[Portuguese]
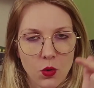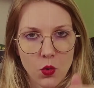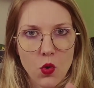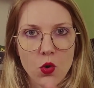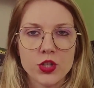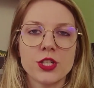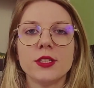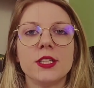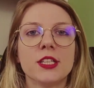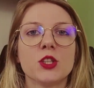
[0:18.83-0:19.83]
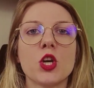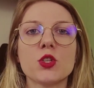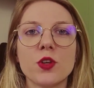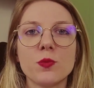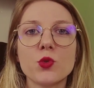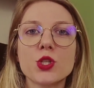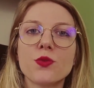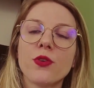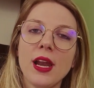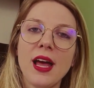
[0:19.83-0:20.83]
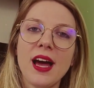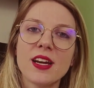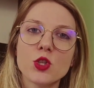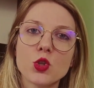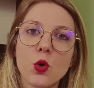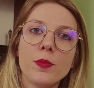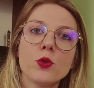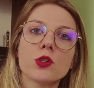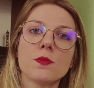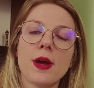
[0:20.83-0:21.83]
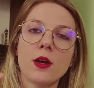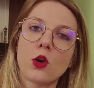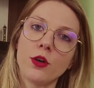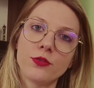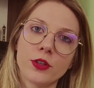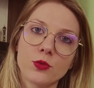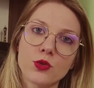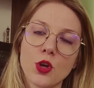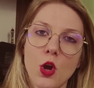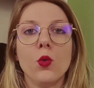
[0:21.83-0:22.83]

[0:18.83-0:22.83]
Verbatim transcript: hoje nós vamos falar sobre os macrófagos.